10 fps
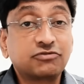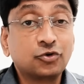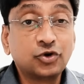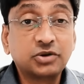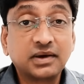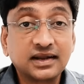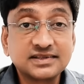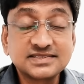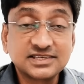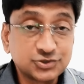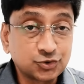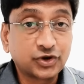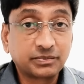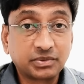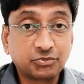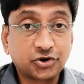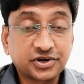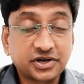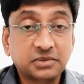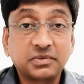ఫ్లూయిడ్ బ్యాలెన్స్కి సోడియం
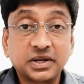ఇంపార్టెంట్